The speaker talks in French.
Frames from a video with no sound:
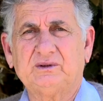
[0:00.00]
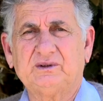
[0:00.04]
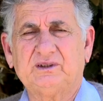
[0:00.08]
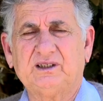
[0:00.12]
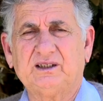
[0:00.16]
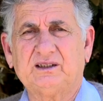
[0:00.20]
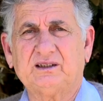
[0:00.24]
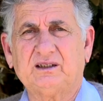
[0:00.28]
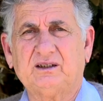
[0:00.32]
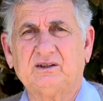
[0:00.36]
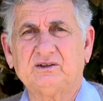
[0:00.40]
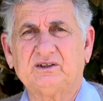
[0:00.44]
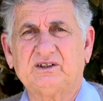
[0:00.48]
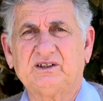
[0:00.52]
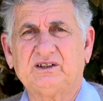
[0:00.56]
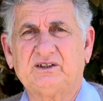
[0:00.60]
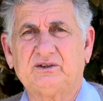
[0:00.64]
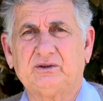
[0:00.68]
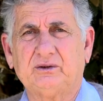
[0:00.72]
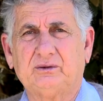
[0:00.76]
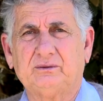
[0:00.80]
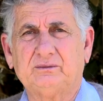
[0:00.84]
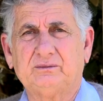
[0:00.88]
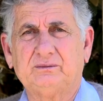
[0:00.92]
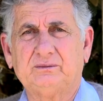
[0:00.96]
des
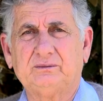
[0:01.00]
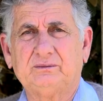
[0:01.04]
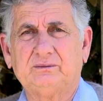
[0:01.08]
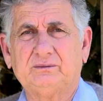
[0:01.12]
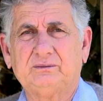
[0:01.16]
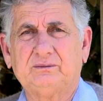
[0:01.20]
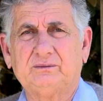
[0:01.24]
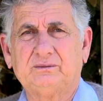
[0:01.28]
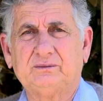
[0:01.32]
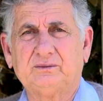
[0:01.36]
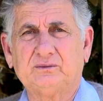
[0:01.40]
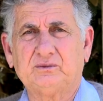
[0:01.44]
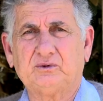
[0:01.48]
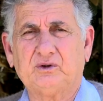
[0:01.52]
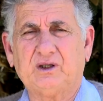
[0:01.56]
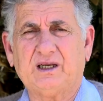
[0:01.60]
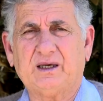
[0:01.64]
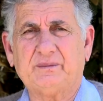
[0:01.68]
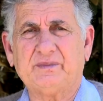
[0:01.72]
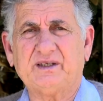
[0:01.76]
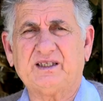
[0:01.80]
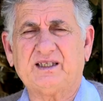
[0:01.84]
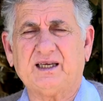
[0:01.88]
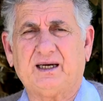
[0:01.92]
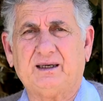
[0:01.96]
transitions de
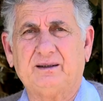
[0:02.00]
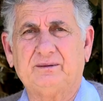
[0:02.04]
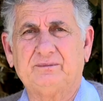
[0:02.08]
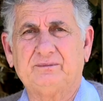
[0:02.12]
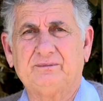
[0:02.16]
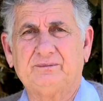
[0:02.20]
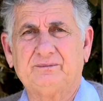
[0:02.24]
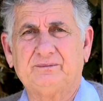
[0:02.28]
l'habitat.